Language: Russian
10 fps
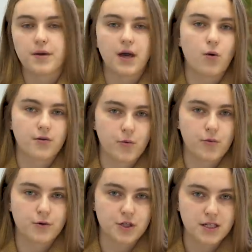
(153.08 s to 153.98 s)
У меня у одной
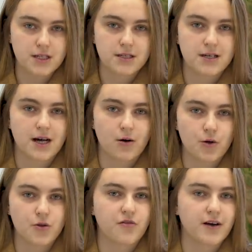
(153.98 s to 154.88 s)
ученицы, а у
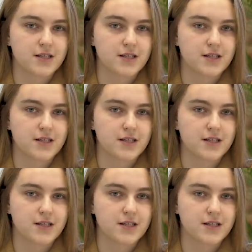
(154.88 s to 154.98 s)
нее два